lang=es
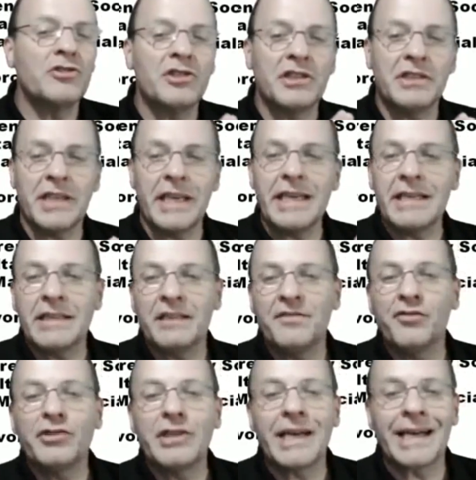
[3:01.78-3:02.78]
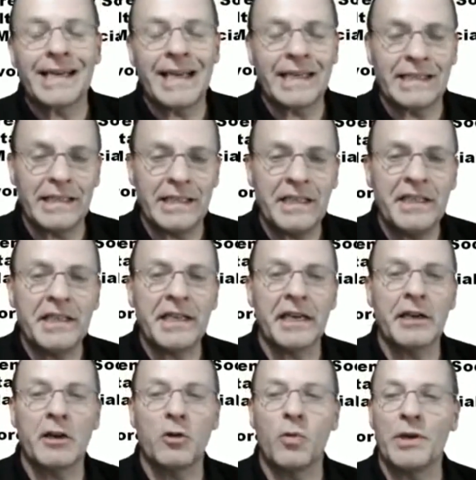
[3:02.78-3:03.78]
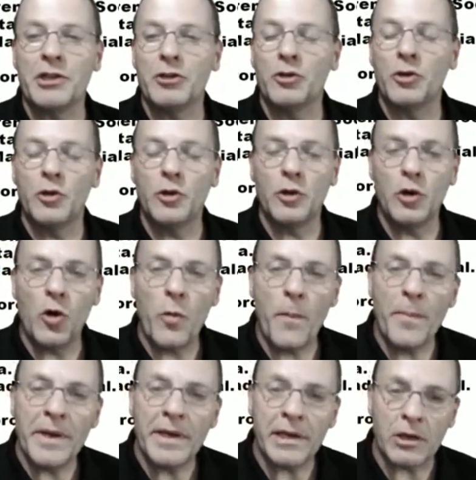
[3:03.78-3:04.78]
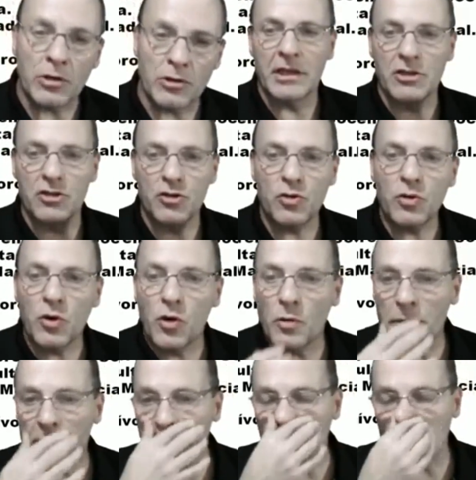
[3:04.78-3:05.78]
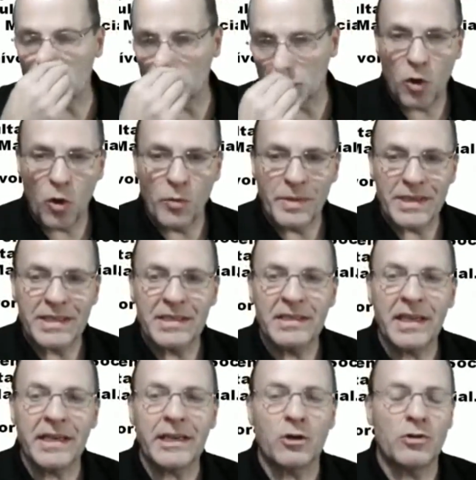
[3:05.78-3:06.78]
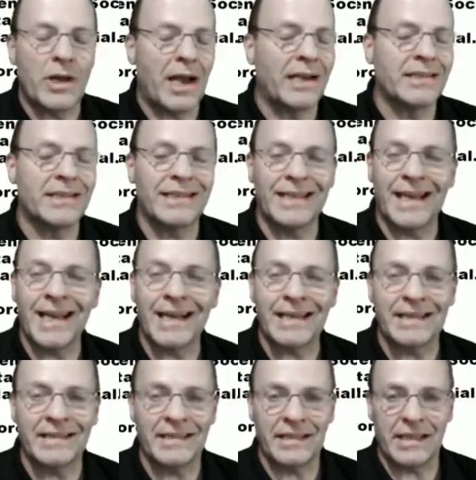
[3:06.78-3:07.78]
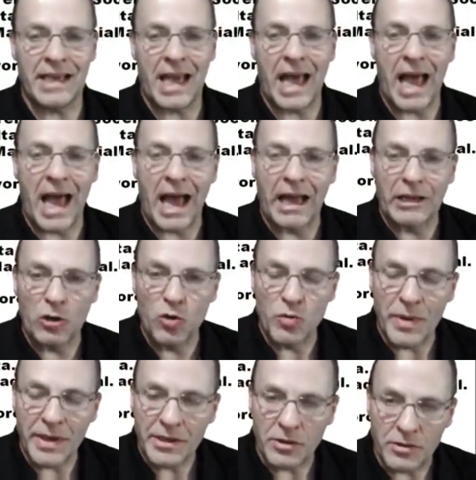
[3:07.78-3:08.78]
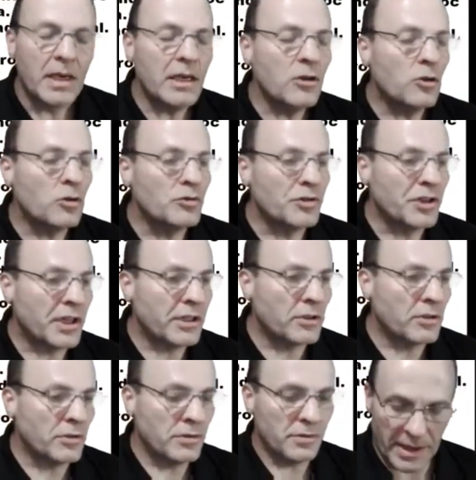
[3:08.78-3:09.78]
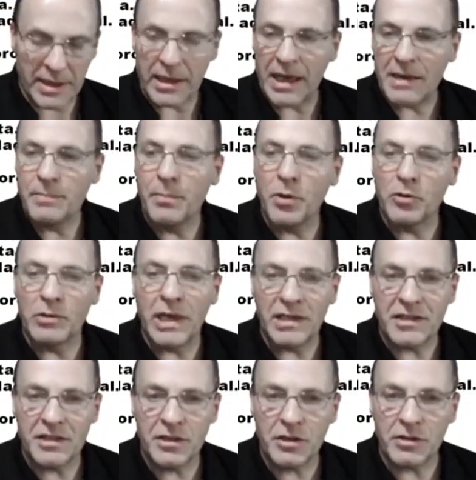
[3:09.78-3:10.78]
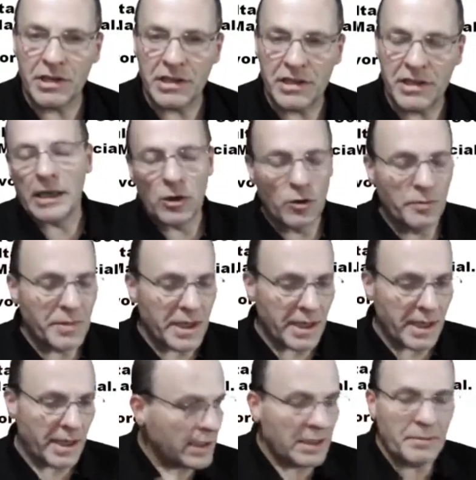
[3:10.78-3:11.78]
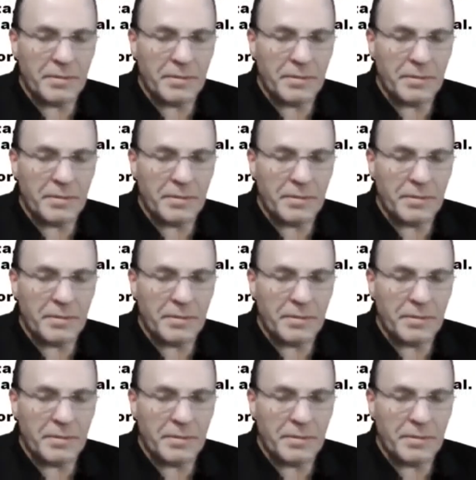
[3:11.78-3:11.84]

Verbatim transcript: Entonces, esta fue una característica que cuando los perros en sus comienzos comenzaron a acercarse al humano, encontraron en las poblaciones el hombre